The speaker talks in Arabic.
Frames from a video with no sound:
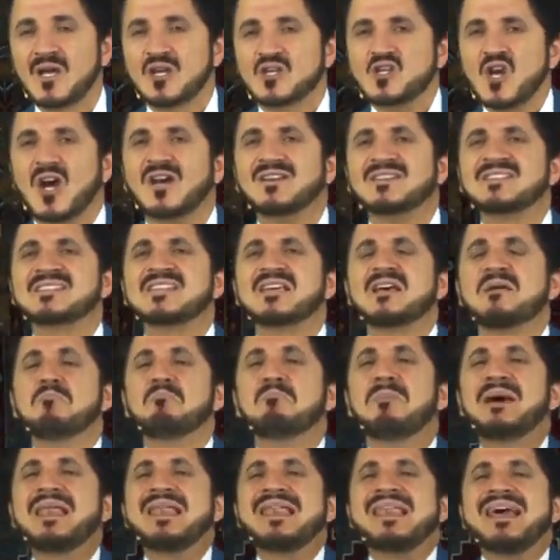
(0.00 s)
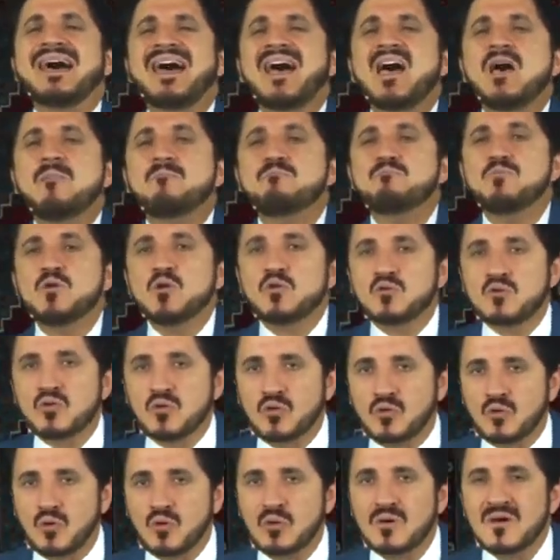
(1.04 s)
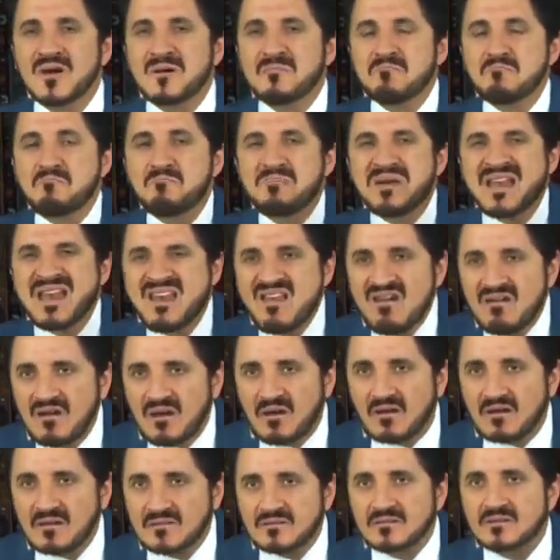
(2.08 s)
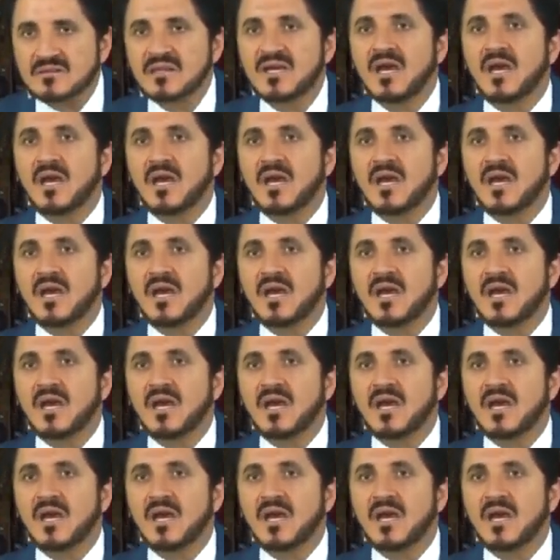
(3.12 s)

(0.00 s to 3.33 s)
شخص ملآن بالكره بالحقد